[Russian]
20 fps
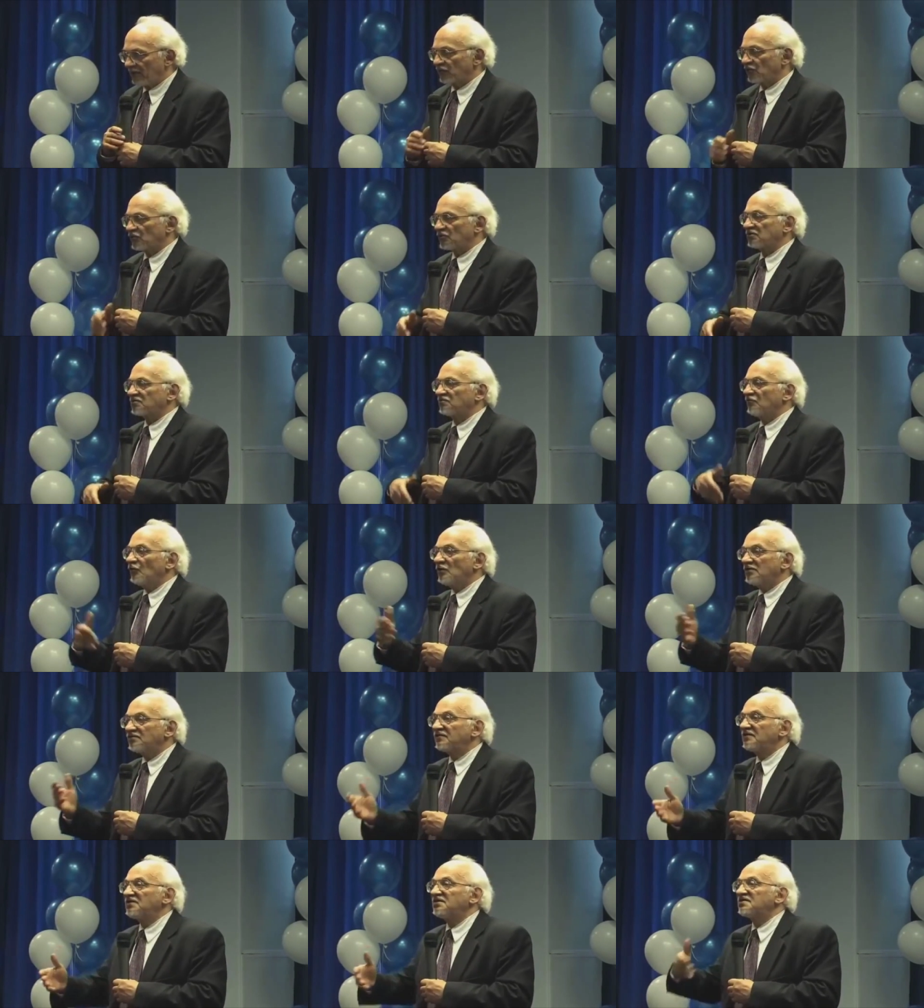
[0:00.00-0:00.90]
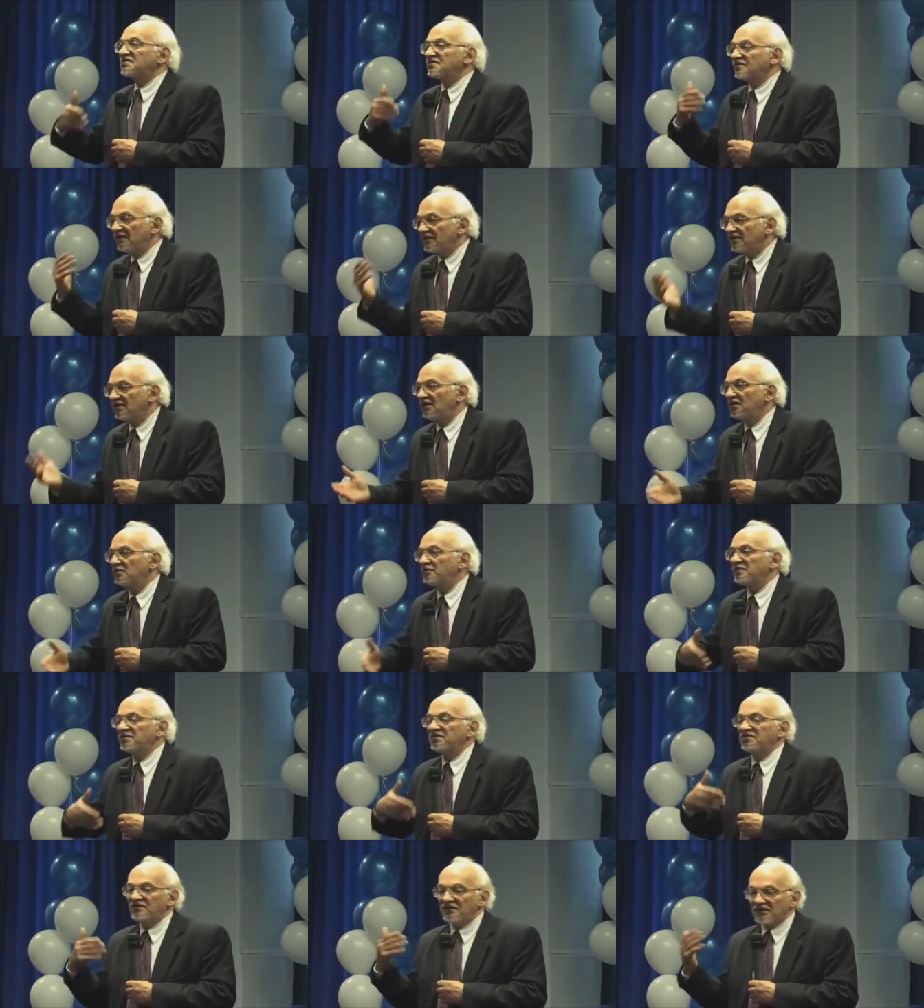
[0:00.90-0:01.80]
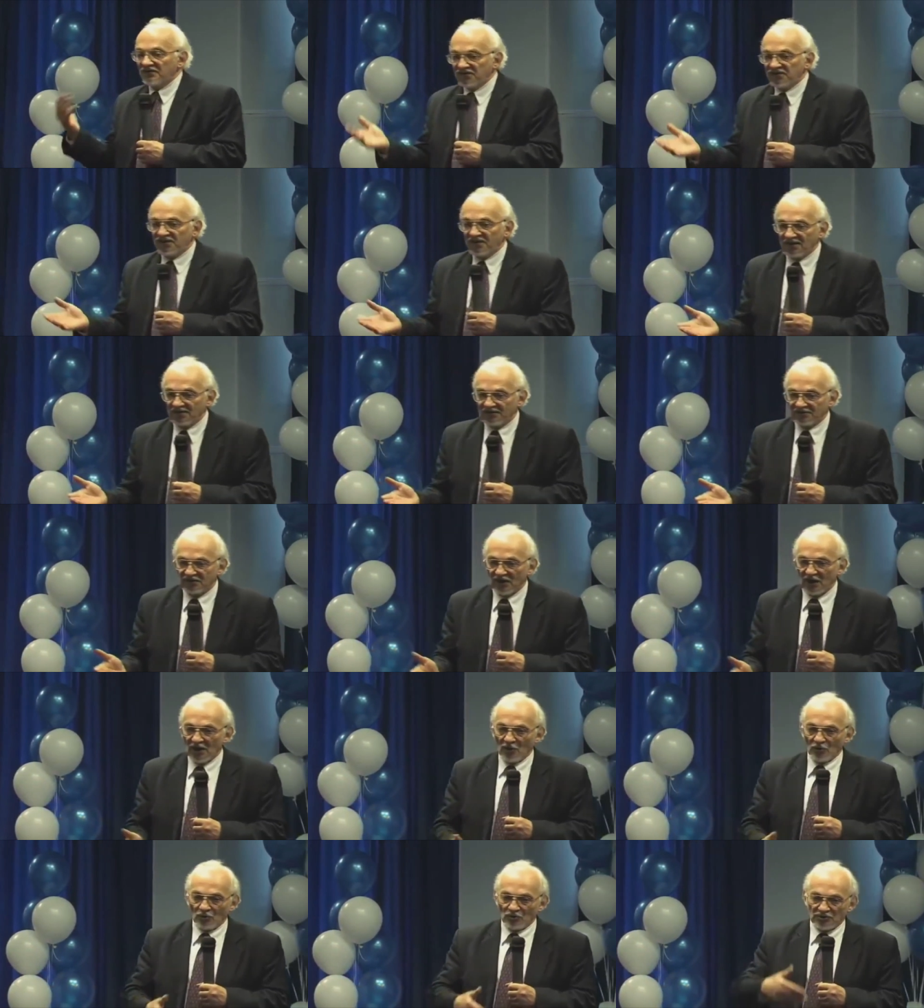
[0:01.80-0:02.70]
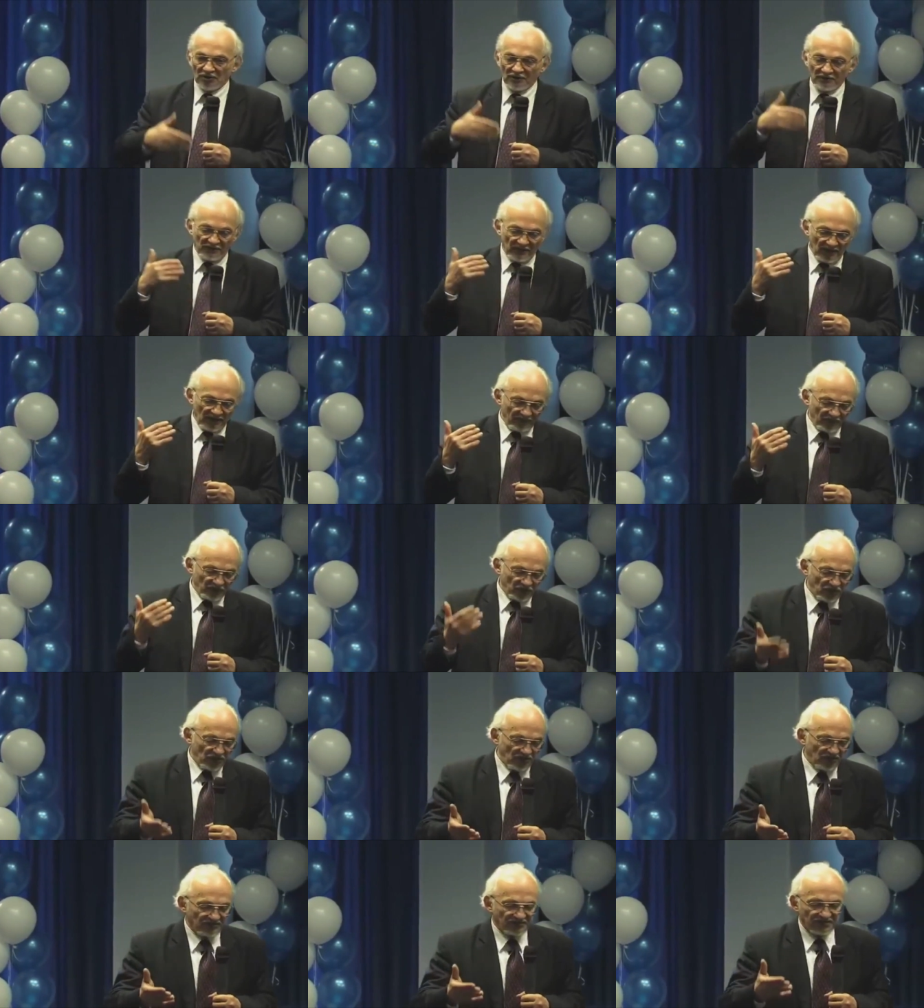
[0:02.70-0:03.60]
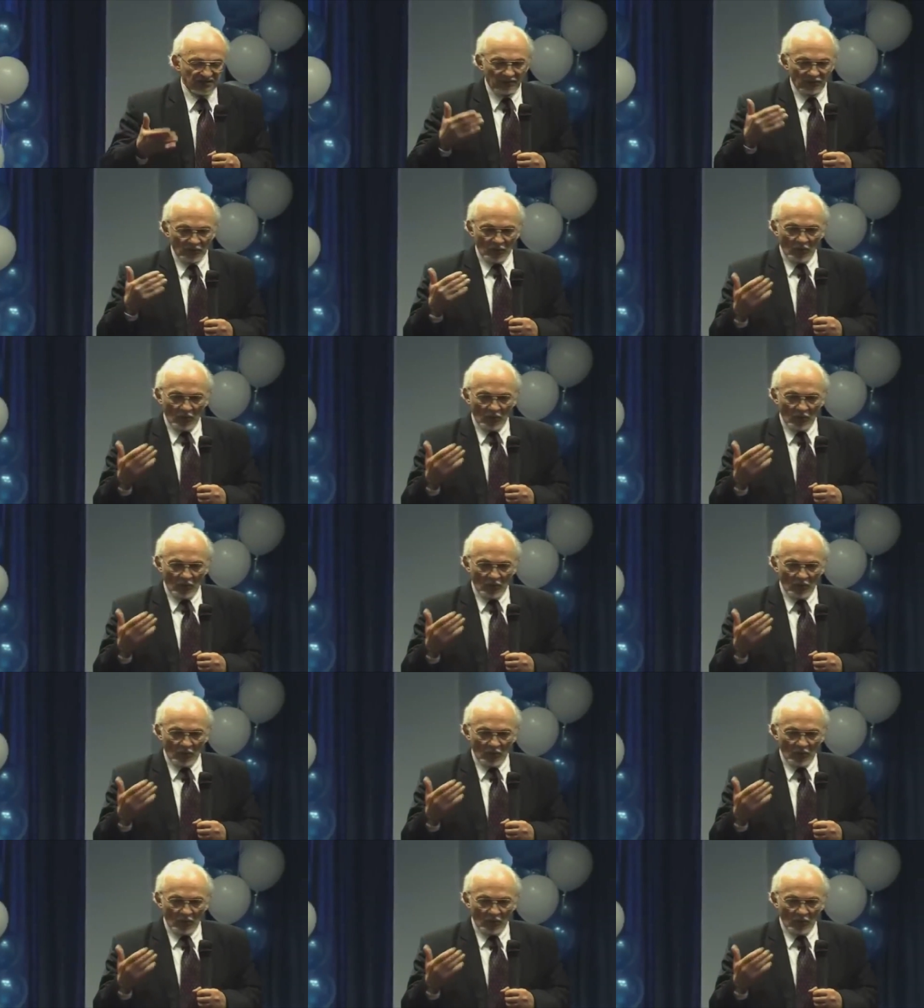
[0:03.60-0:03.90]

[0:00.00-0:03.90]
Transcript: Потому что свойства действительно подтвердились. Уже в чистом